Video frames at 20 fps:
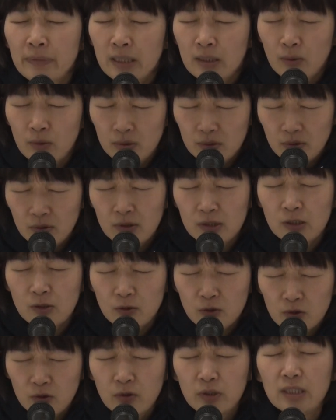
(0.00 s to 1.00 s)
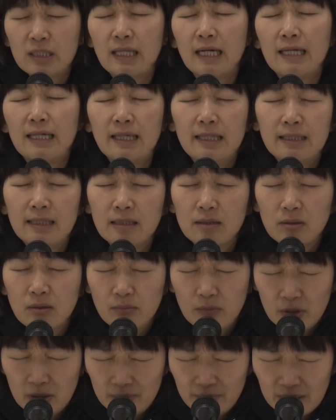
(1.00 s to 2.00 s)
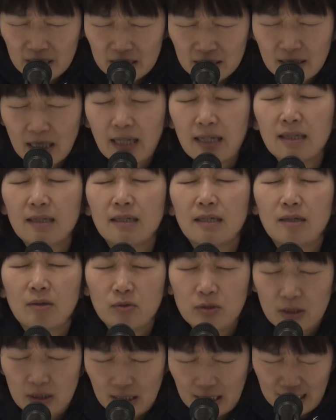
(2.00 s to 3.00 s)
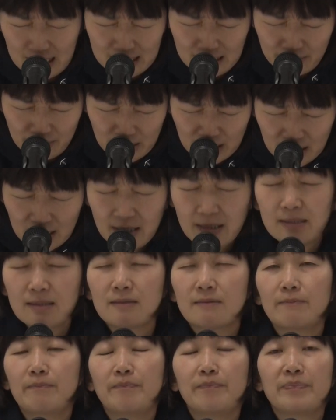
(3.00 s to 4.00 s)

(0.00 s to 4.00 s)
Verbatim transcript: 本当に本当に大変だと思いますが、お疲れ様です。